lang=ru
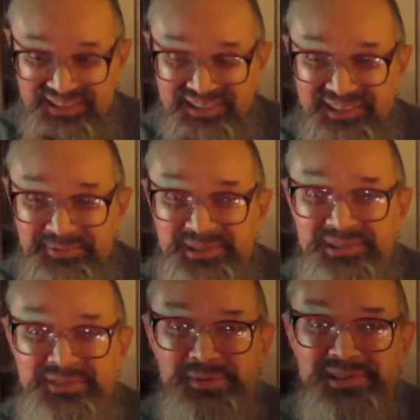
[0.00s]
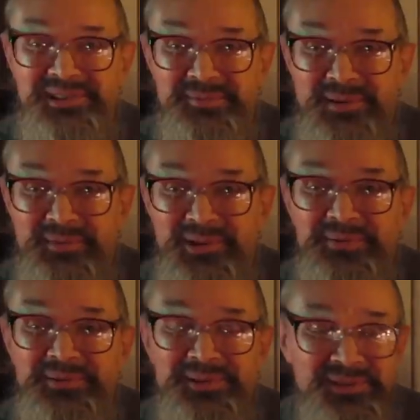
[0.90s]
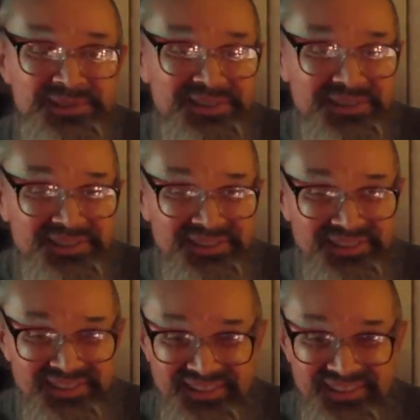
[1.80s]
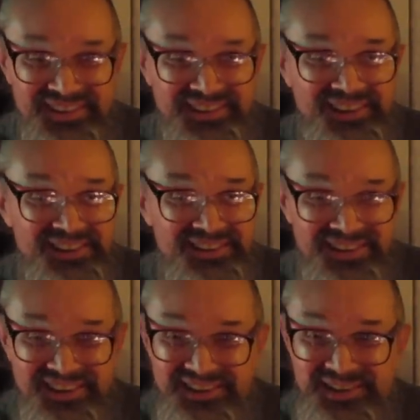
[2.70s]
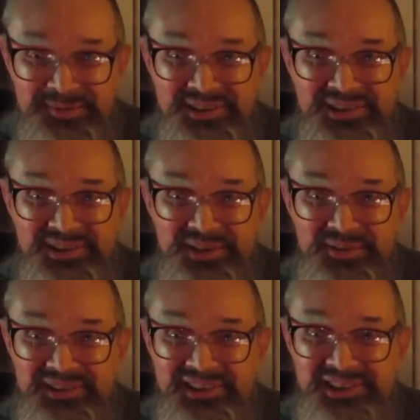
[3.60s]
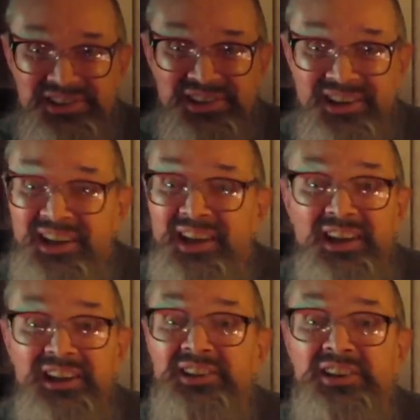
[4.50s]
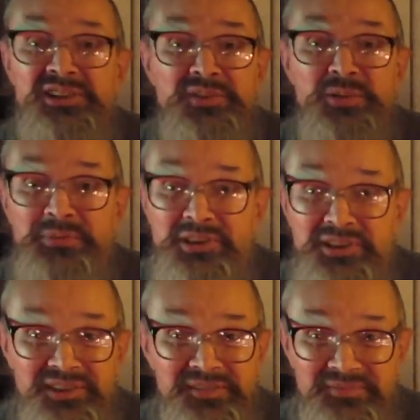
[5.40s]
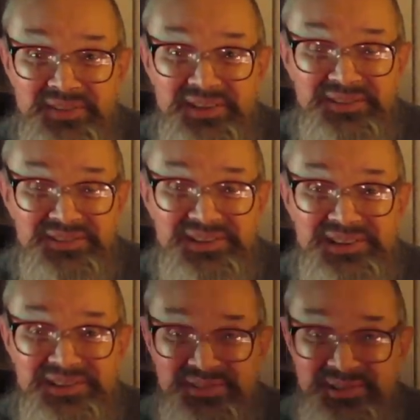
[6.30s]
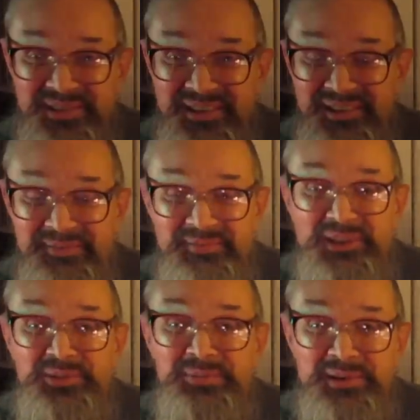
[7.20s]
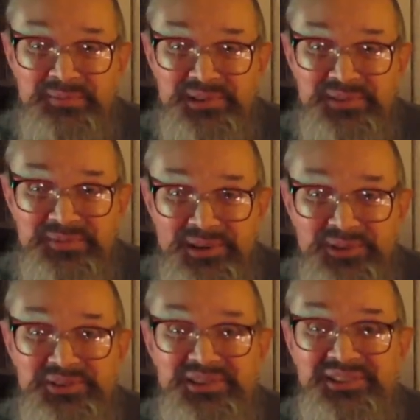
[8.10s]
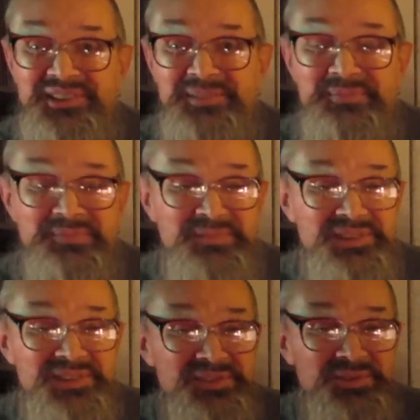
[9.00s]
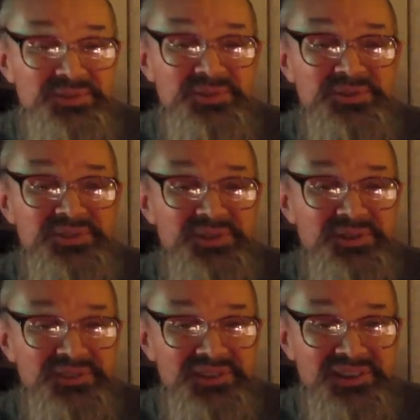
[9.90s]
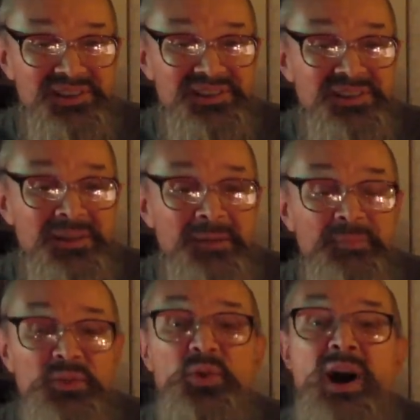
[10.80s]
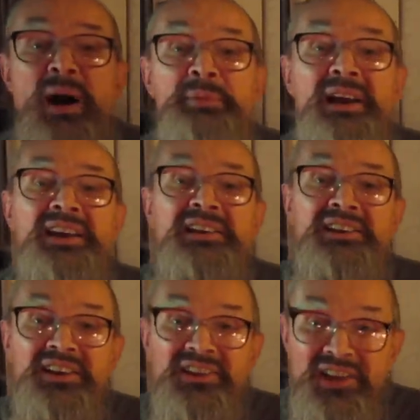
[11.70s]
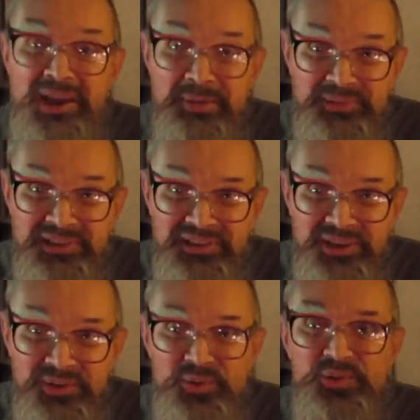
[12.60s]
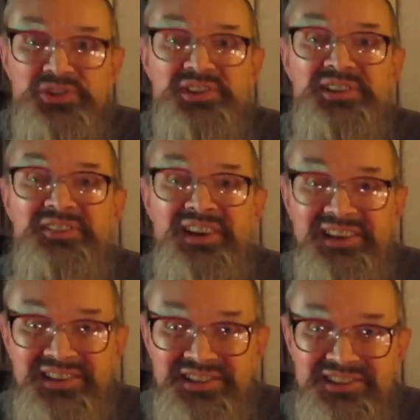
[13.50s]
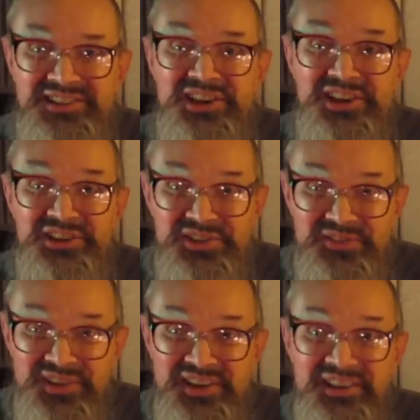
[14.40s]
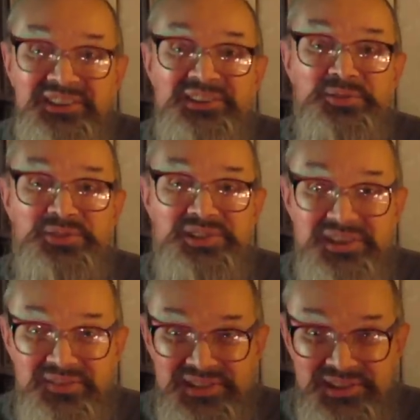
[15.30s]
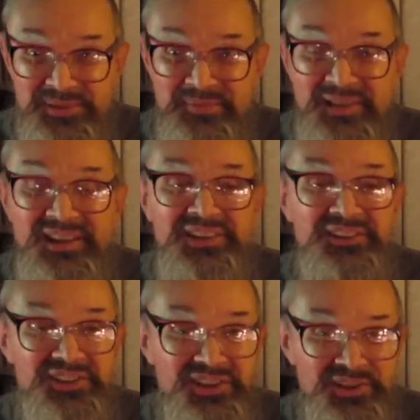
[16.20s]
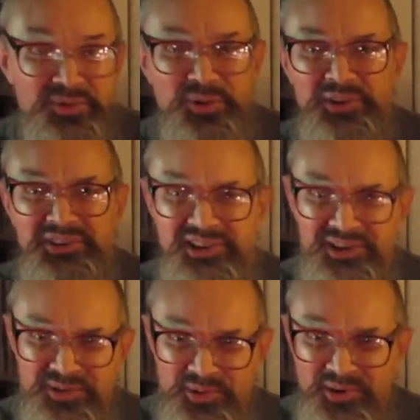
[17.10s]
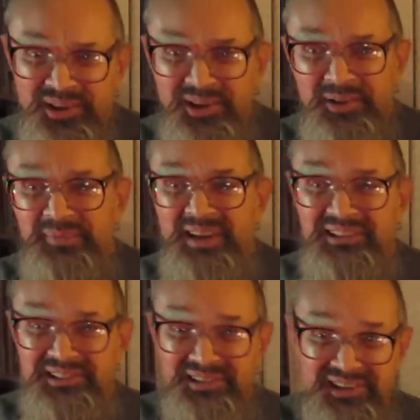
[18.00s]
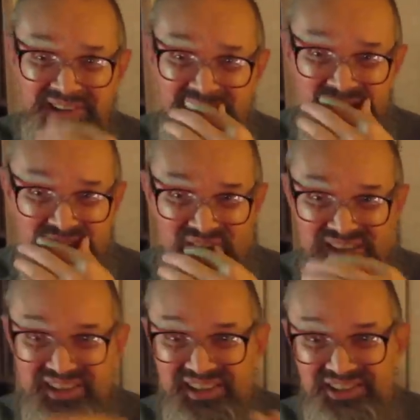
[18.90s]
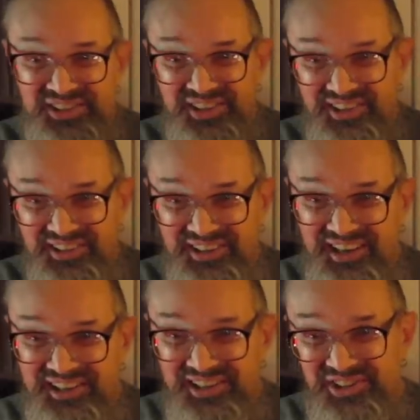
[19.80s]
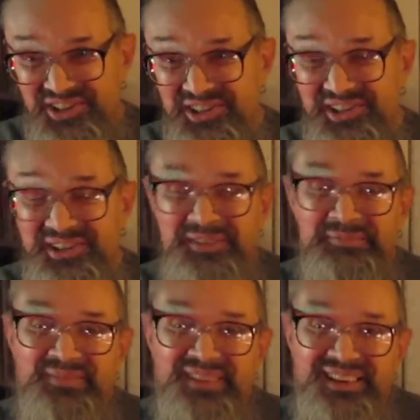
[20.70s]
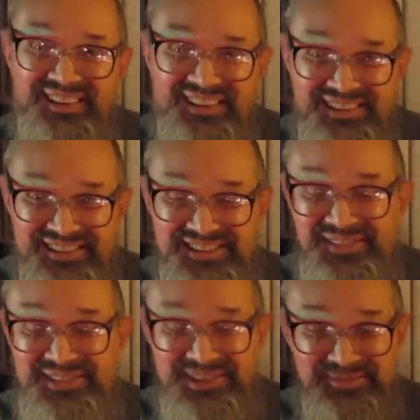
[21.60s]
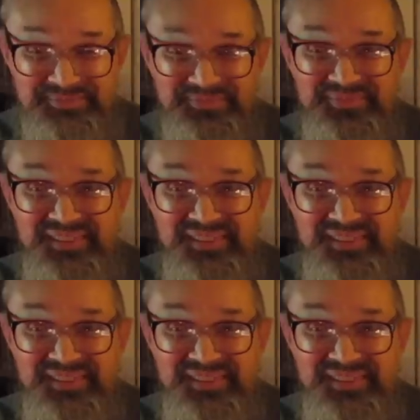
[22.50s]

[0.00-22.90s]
это надо просто выбросить на помойку, потому что к э, гитарной игре это не имеет никакого отношения. Это я не свое мнение э, высказываю оно прямо противоположное. Это я пересказываю то, что читаю в интернете. Ну, а про Эрика Клэптона уж и говорить нечего. Это уж совсем далеко-далеко от гитарной игры человек, находящийся э, совсем.